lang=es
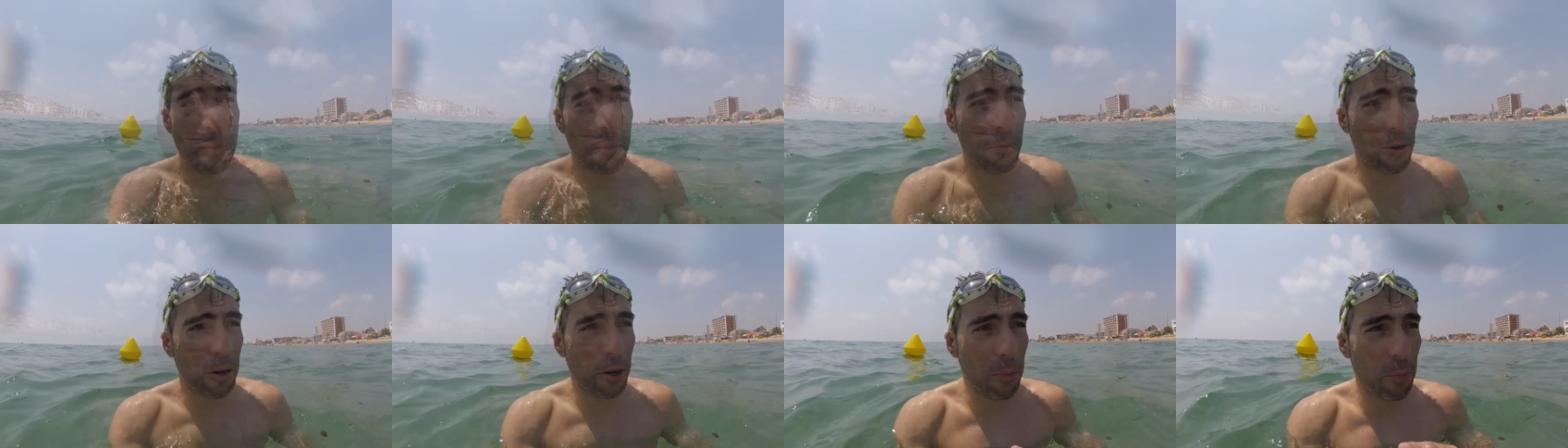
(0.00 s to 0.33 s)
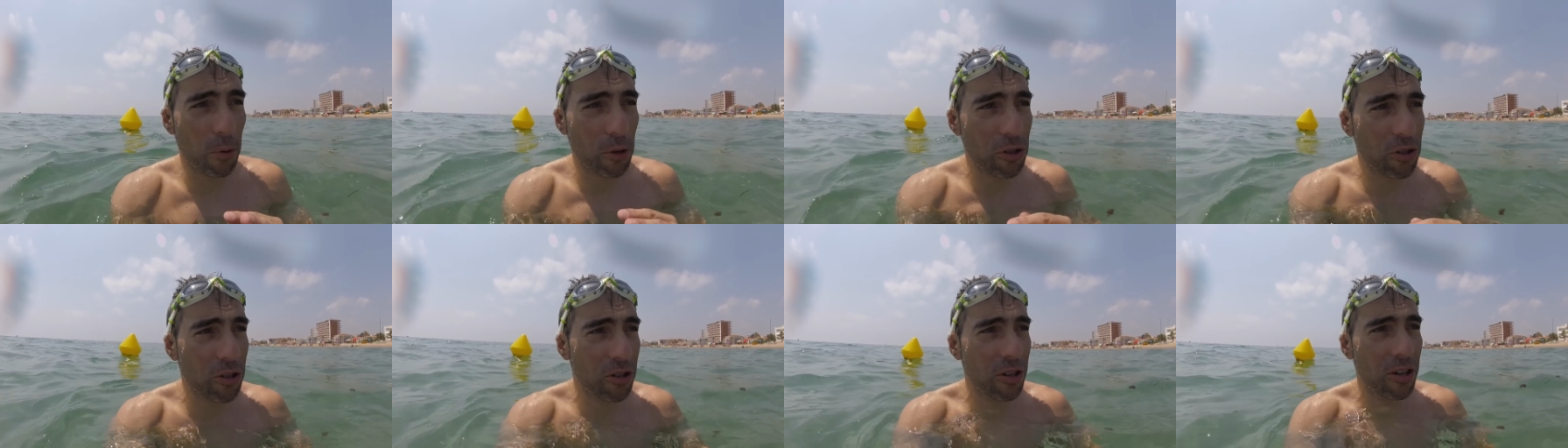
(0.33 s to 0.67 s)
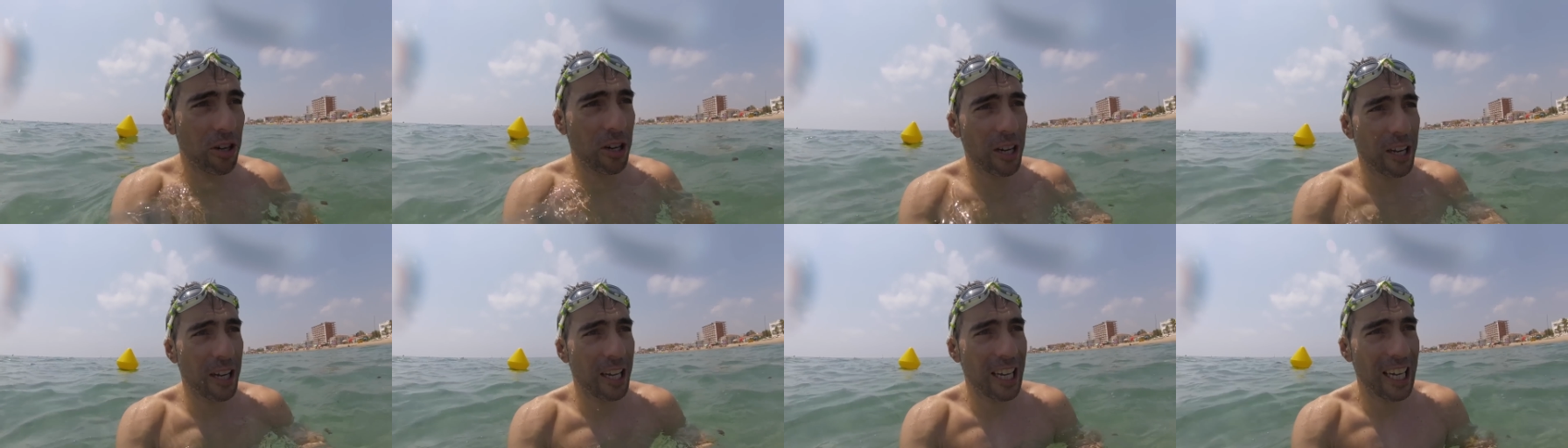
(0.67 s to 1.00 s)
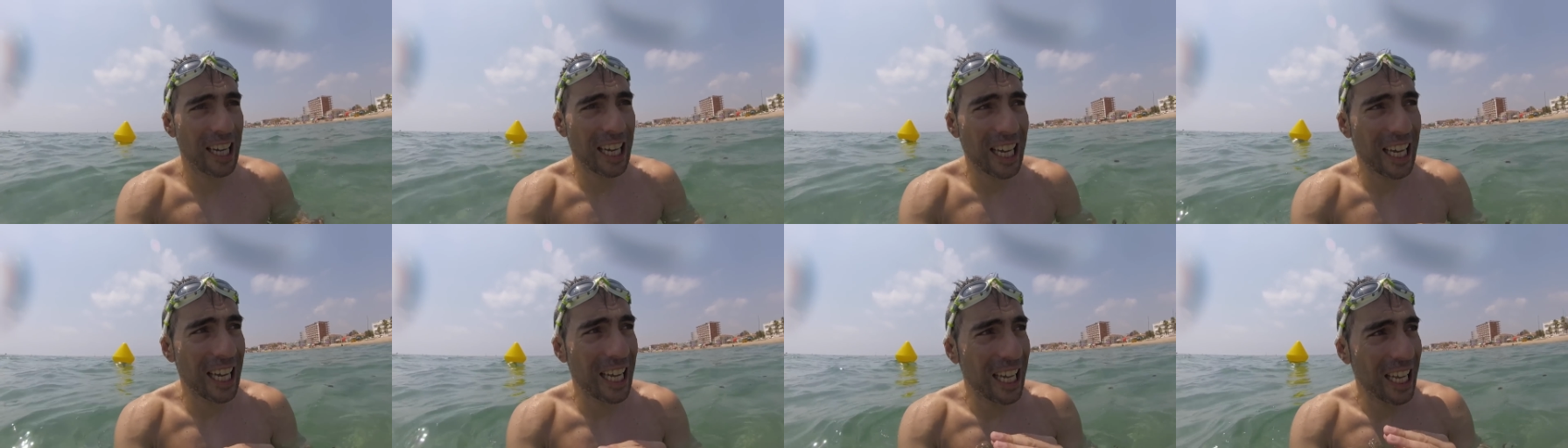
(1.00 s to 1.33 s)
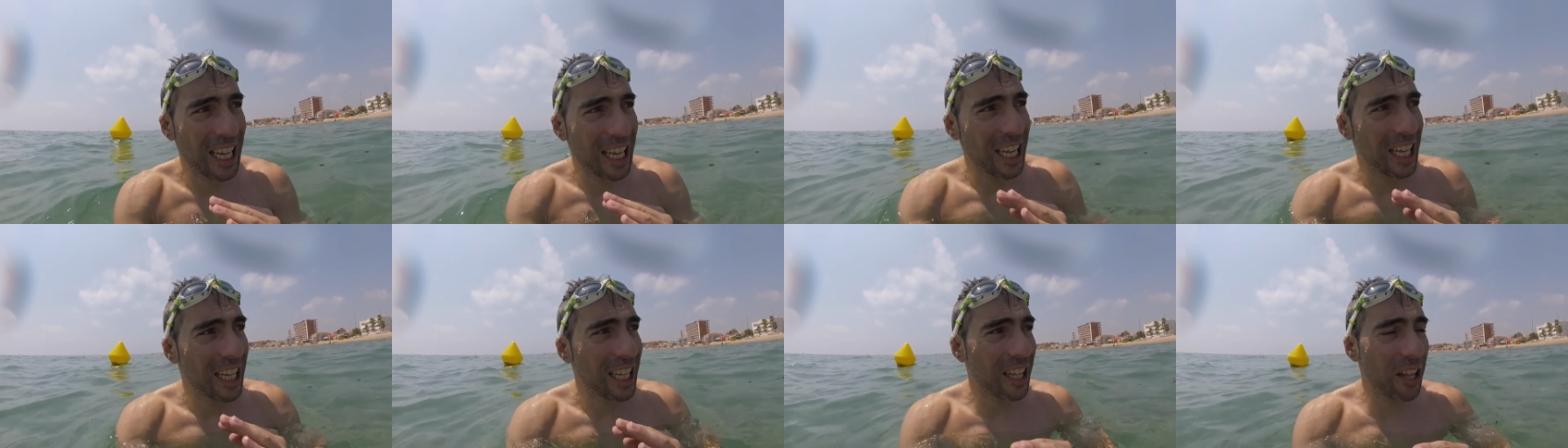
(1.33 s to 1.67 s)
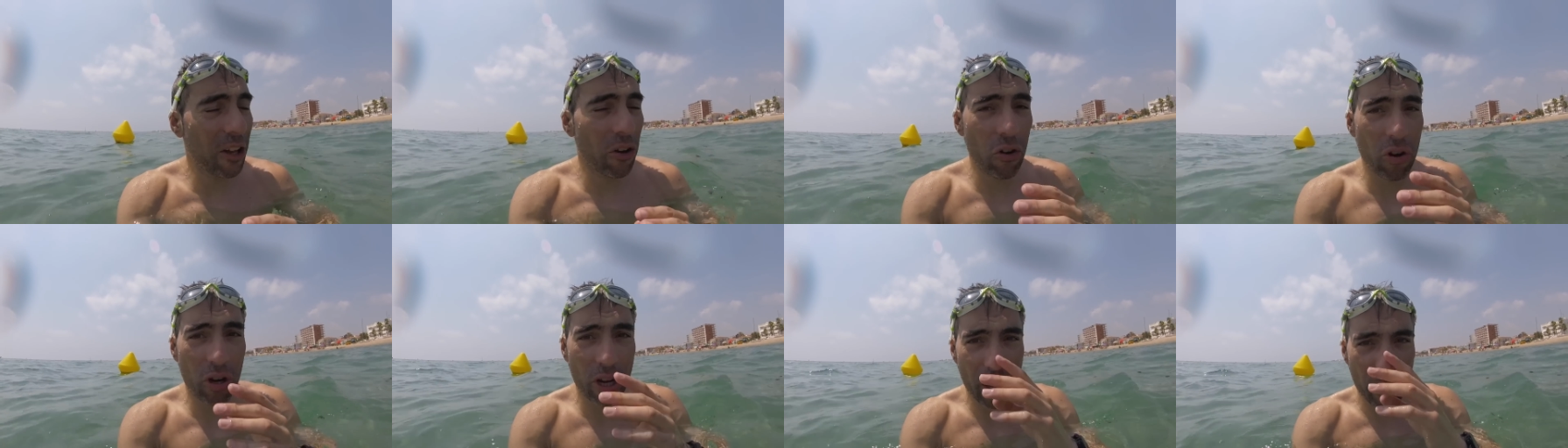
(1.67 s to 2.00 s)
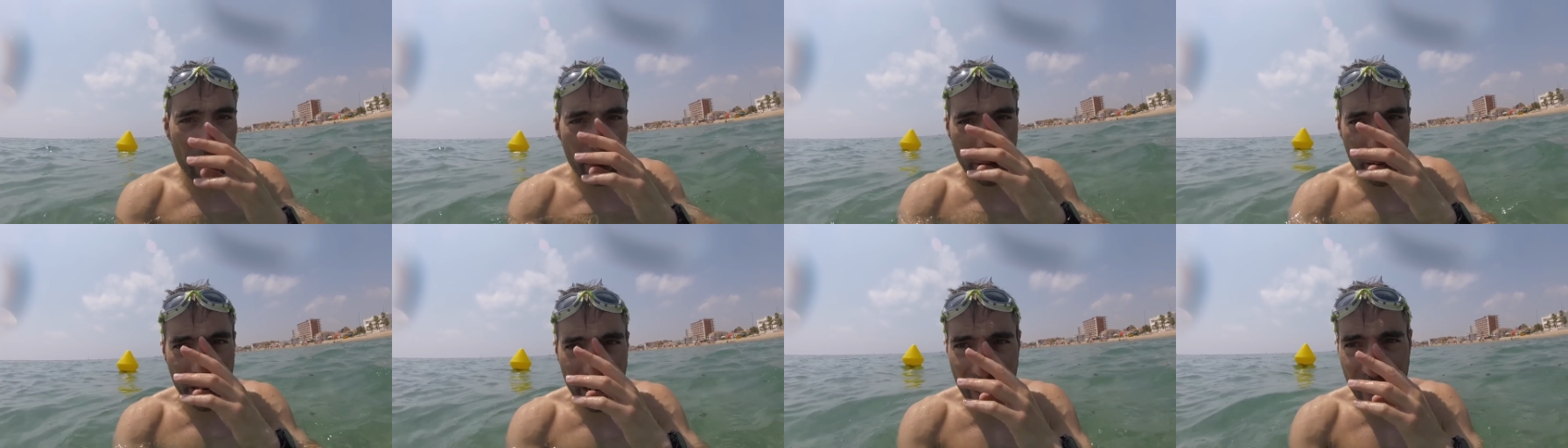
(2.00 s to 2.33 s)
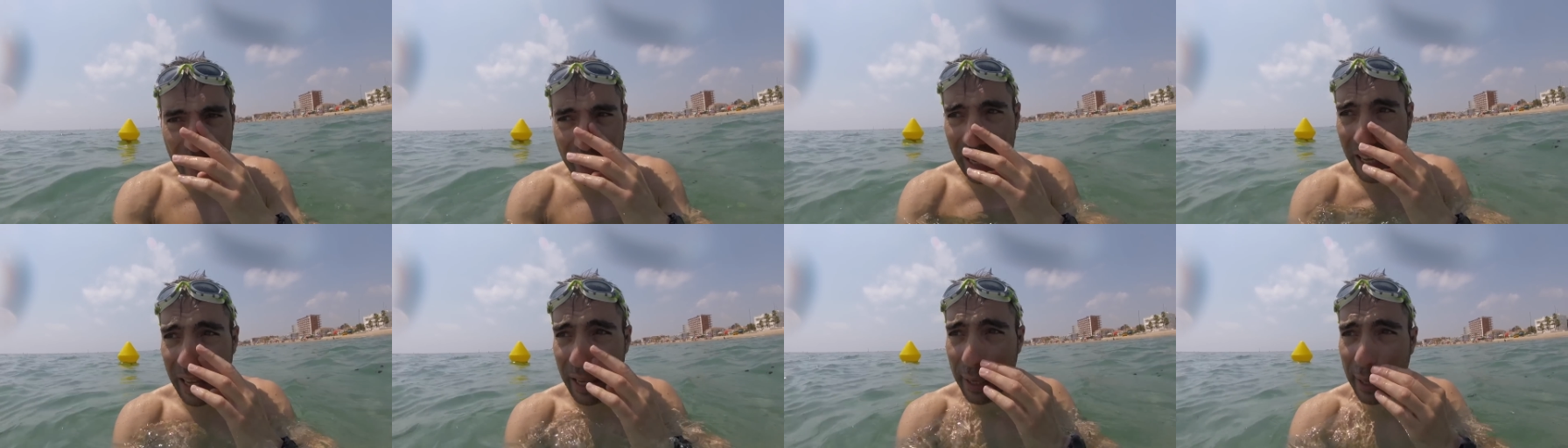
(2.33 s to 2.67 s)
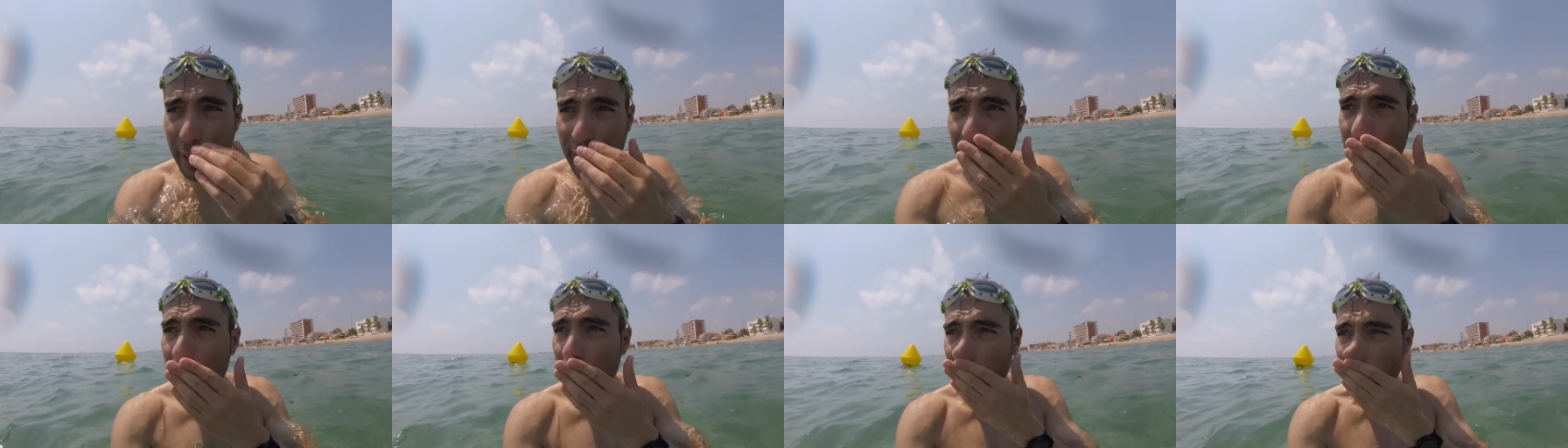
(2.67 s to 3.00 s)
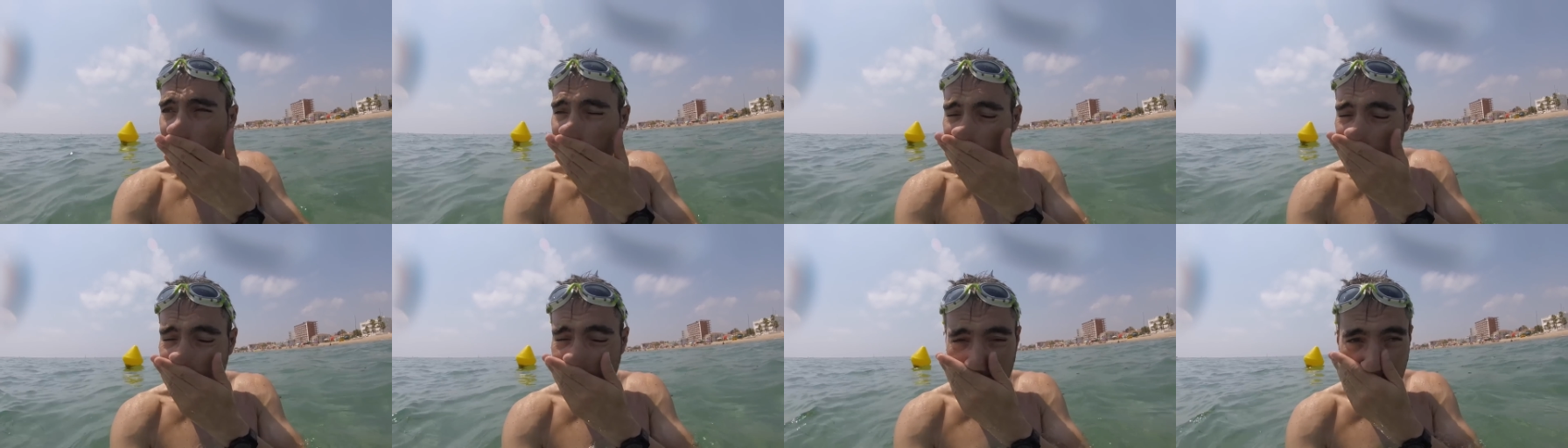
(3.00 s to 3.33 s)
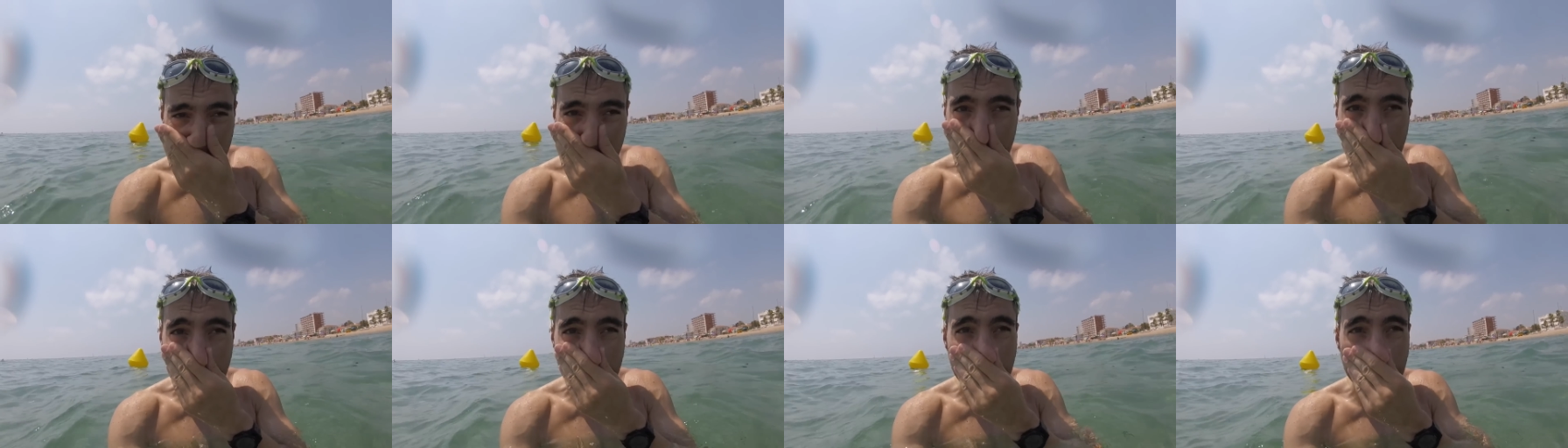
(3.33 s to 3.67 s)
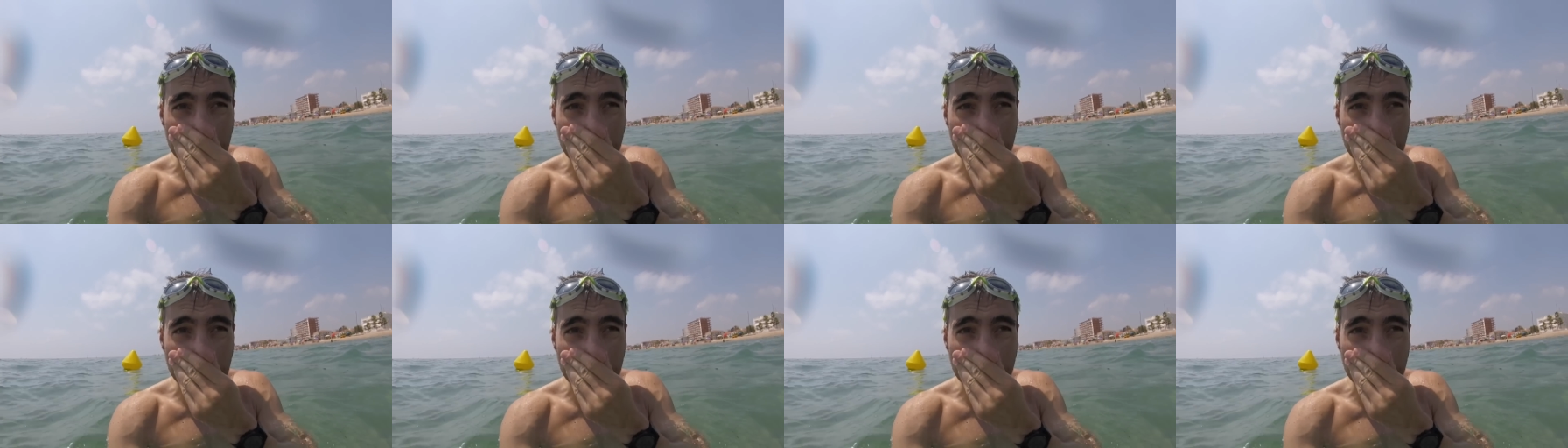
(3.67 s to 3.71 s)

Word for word: Bueno, pues tengo que ver en Garmin Connect